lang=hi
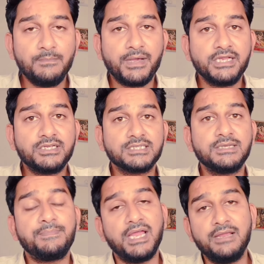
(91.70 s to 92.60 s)
परीक्षा
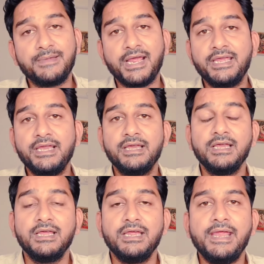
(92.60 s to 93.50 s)
से पहले बनाइए
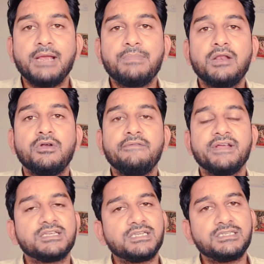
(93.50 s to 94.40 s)
एक बार
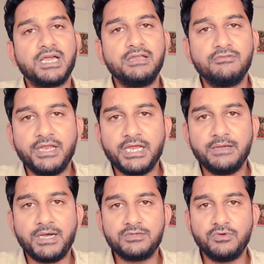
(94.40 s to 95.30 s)
नोटिफिकेशन जारी होने
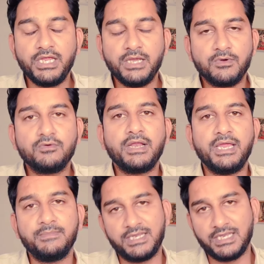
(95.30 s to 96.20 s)
के बाद उन नियमों को
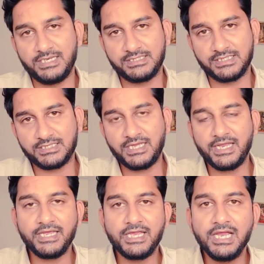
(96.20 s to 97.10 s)
नहीं बदला जा सकता
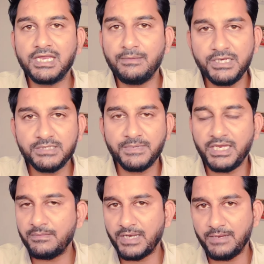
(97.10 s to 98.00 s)
यानी खेल के बीच में
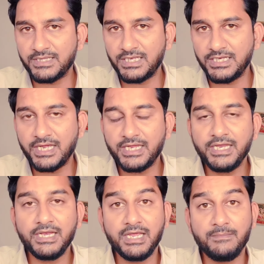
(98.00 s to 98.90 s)
नियम नहीं बदले
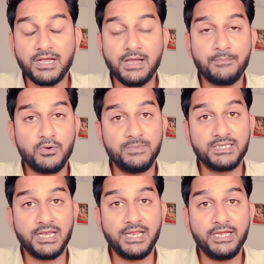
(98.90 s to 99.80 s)
जाएंगे नियम अगर आपको
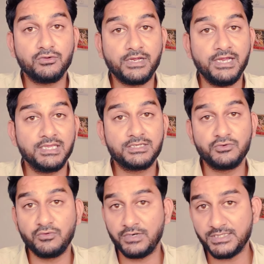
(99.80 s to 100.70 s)
बदलने हैं तो खेल
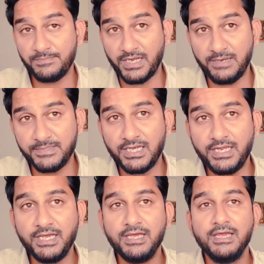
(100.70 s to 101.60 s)
शुरू होने से पहले
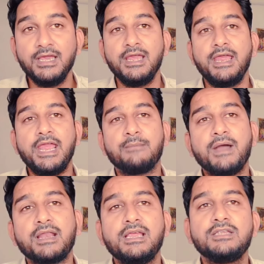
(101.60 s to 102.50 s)
बदलिए एक
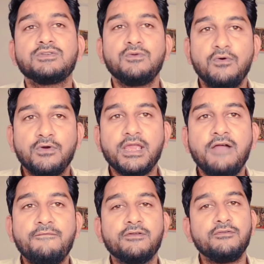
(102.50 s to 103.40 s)
बार खेल शुरू हो
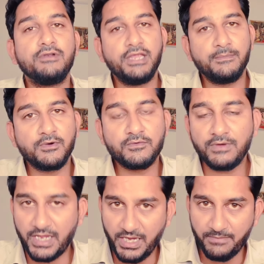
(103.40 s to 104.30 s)
गया फिर उन नियमों
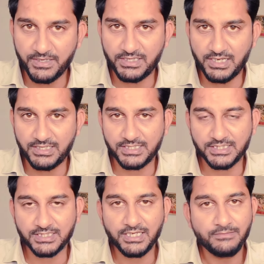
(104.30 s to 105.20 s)
को नहीं बदला जा
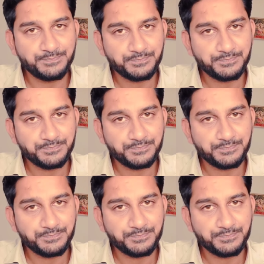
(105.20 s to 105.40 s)
सकता